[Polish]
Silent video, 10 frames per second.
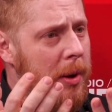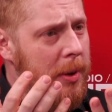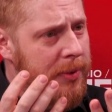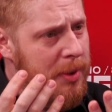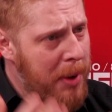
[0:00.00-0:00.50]

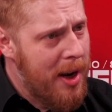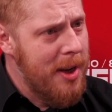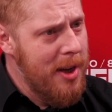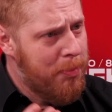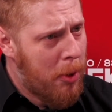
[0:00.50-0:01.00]
e,
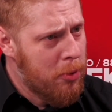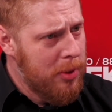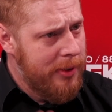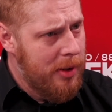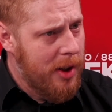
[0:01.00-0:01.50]
wspierania sportu
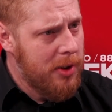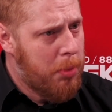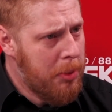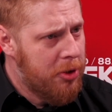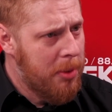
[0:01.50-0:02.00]
zawodowego z
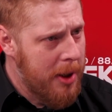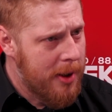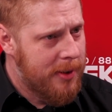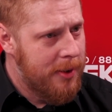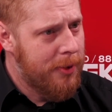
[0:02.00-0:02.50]
publicznych
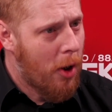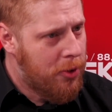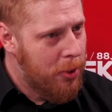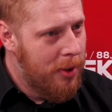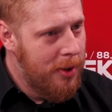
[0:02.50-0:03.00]
pieniędzy. tak
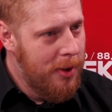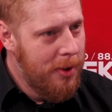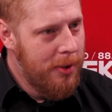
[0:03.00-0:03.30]
jest, tak